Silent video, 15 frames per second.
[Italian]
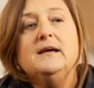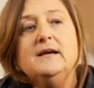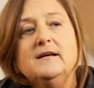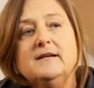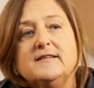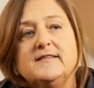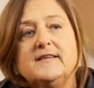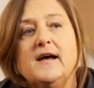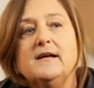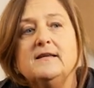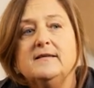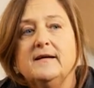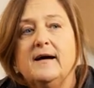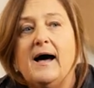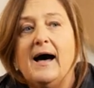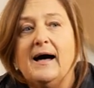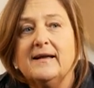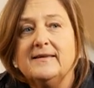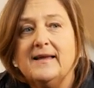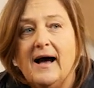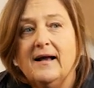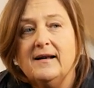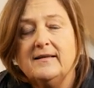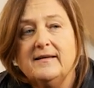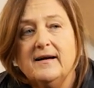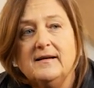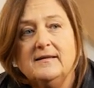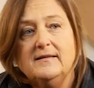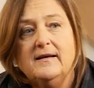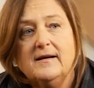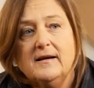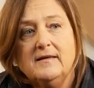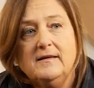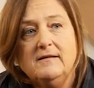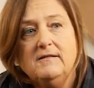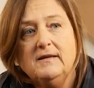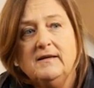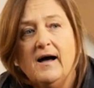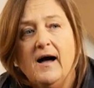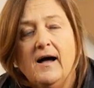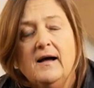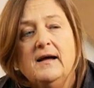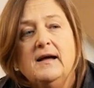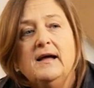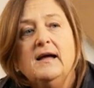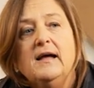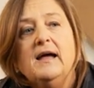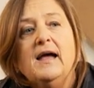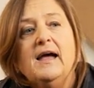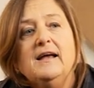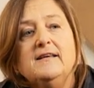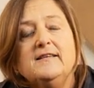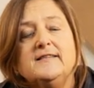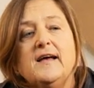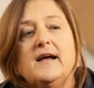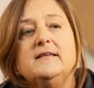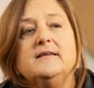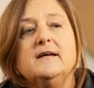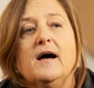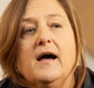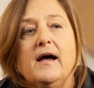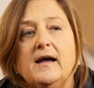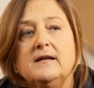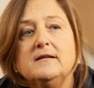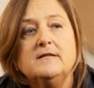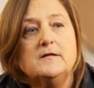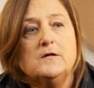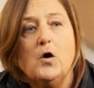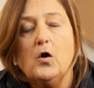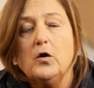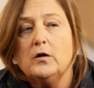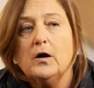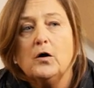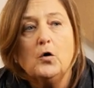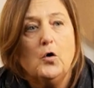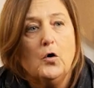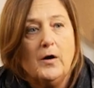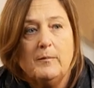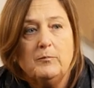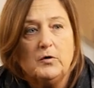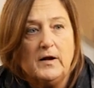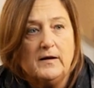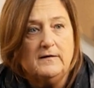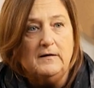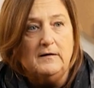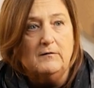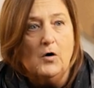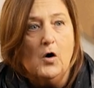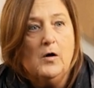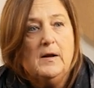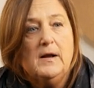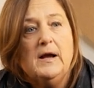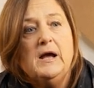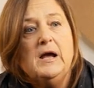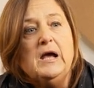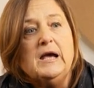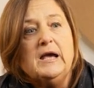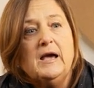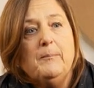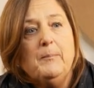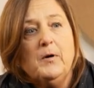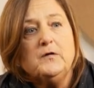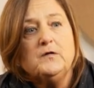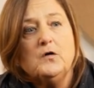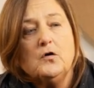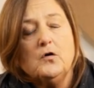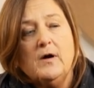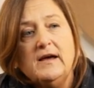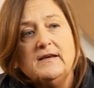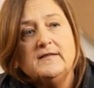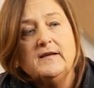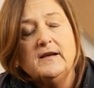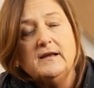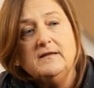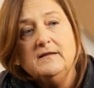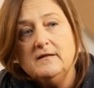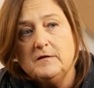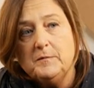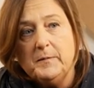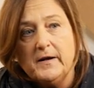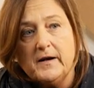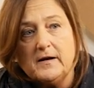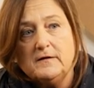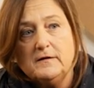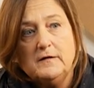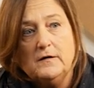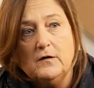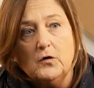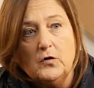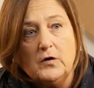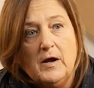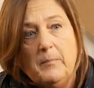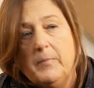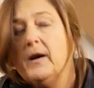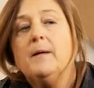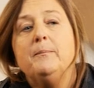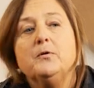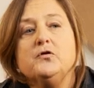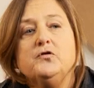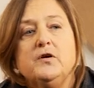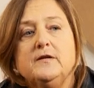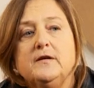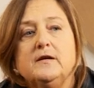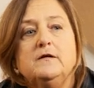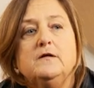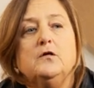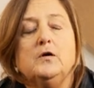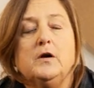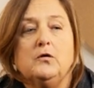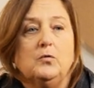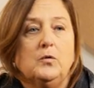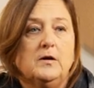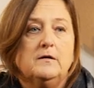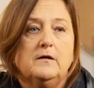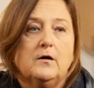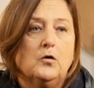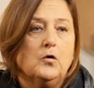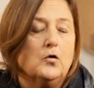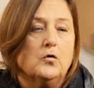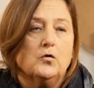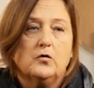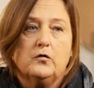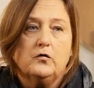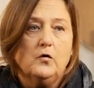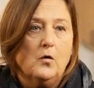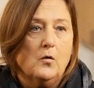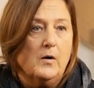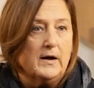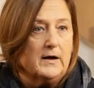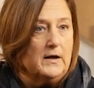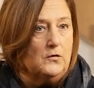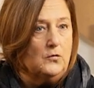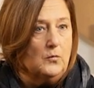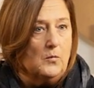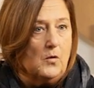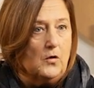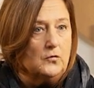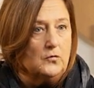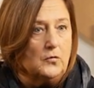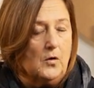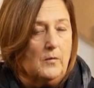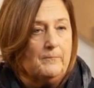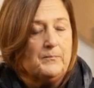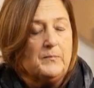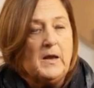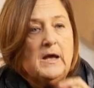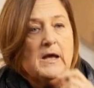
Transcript: il set ad alta interattività e il set hands-on collaborativo, che possono essere di ispirazione per la progettazione di un intero corso o anche di un modulo.